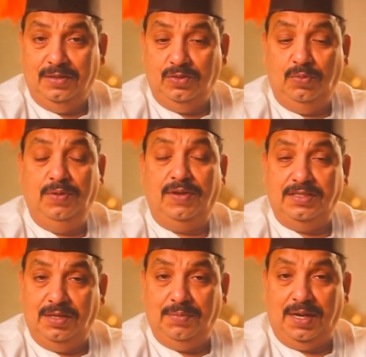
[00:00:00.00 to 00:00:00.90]
जो भी
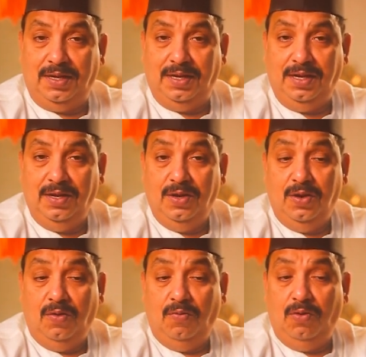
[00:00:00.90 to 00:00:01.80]
व्यंजन बनाएंगे
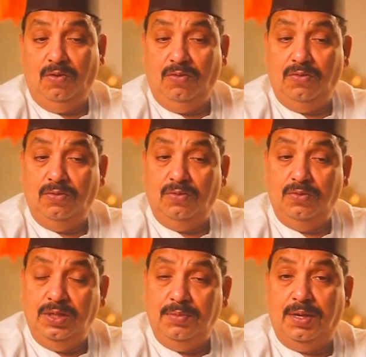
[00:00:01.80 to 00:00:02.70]
वो
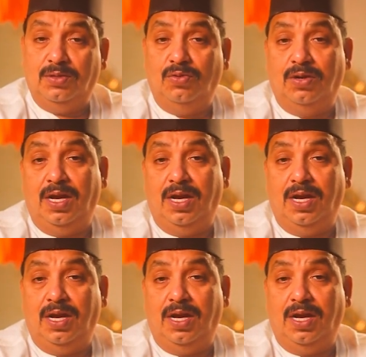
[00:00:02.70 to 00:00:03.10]
उन्हीं बर्तनों